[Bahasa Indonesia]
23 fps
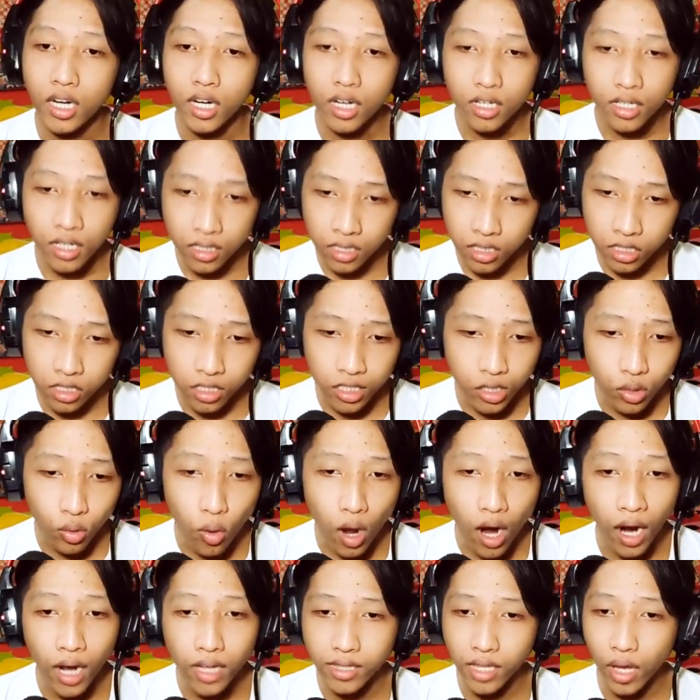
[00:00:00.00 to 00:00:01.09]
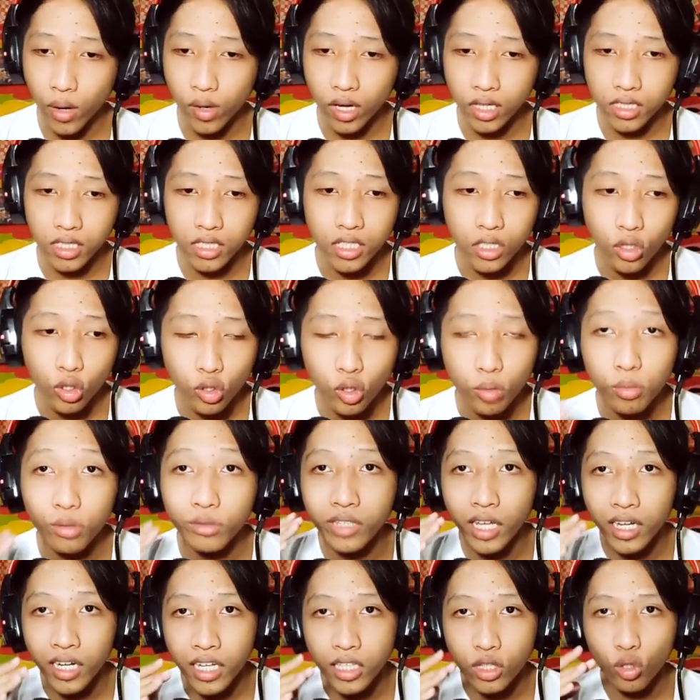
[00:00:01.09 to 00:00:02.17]
dan di sini gua nggak tahu guys ini kutub
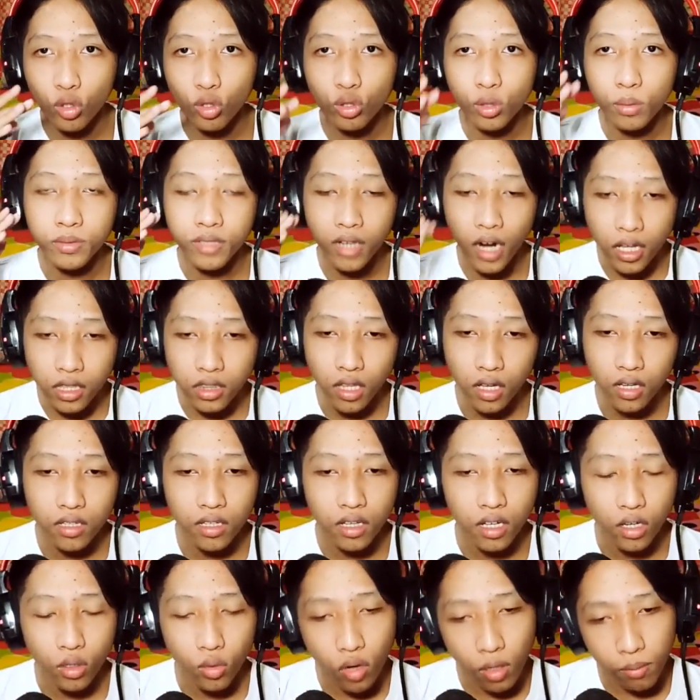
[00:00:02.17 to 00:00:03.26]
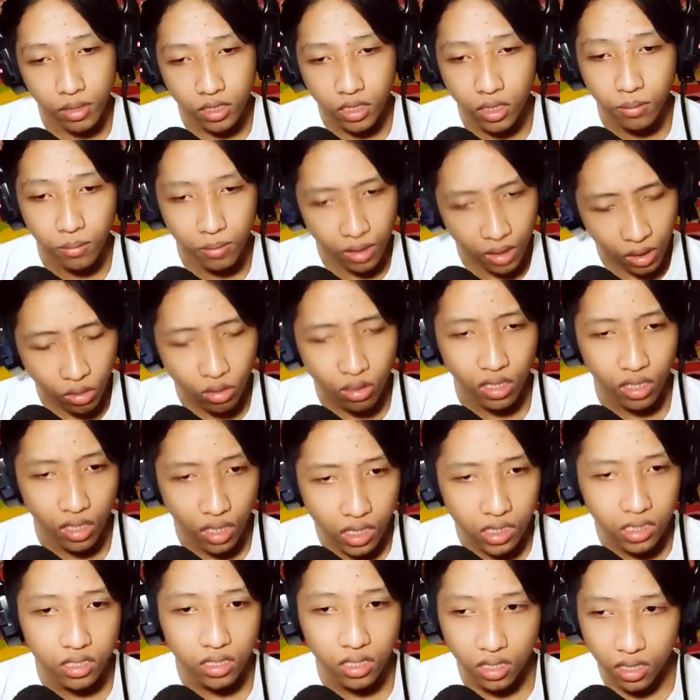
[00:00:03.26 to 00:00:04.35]
utara atau kutub selatan ya gua masih bingung nih
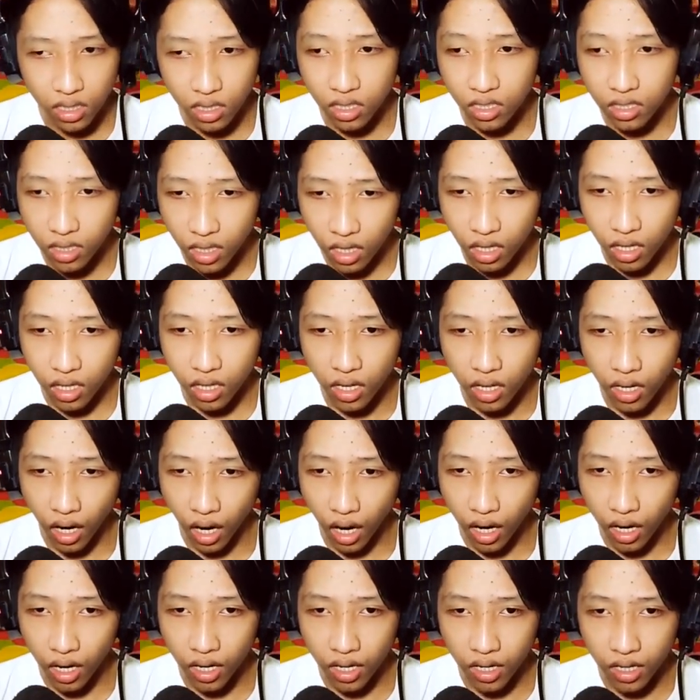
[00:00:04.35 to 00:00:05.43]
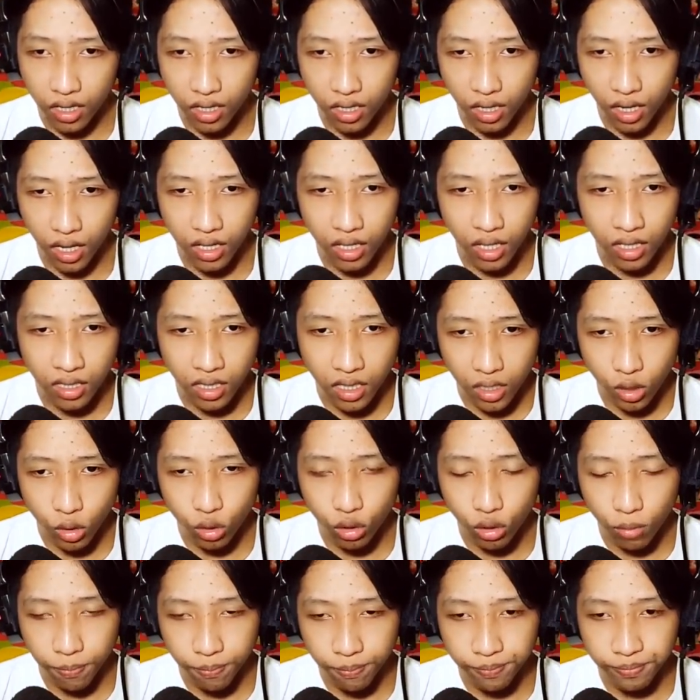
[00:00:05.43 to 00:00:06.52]
guys ya Ka kayaknya
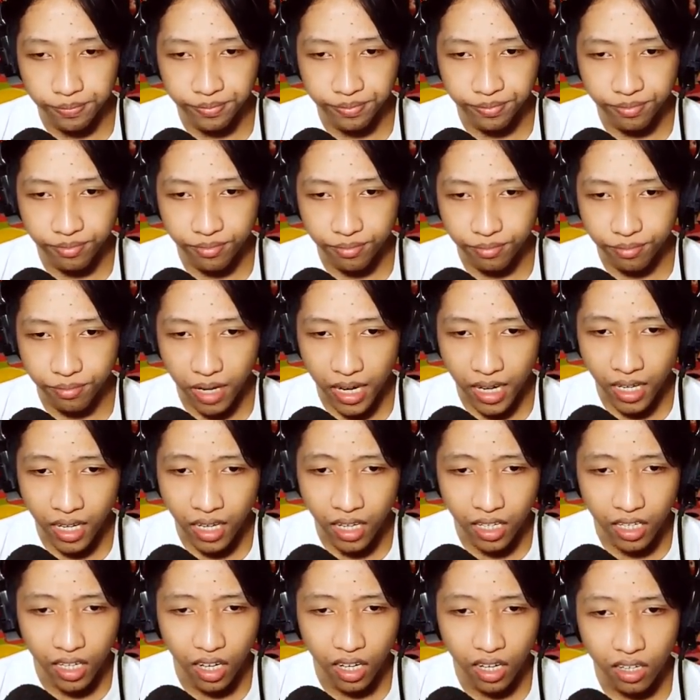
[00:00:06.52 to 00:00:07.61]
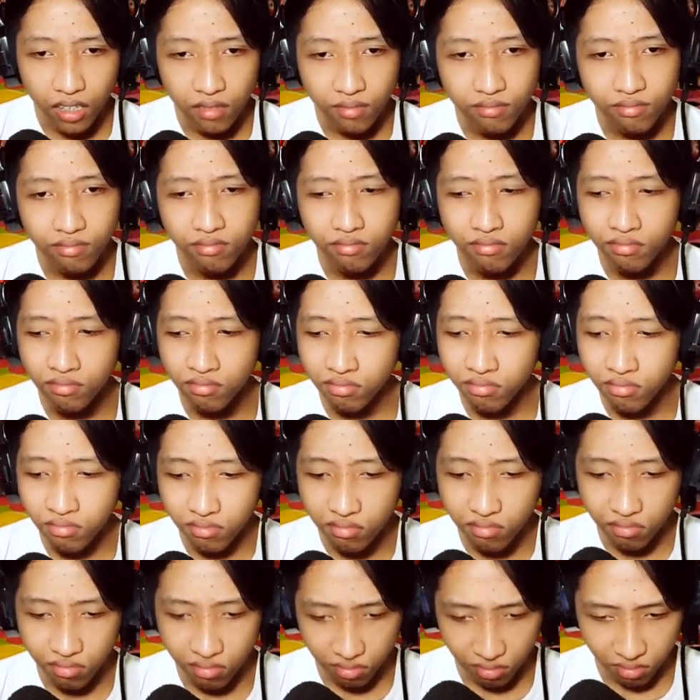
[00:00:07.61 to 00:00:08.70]
kutub mana ya hmm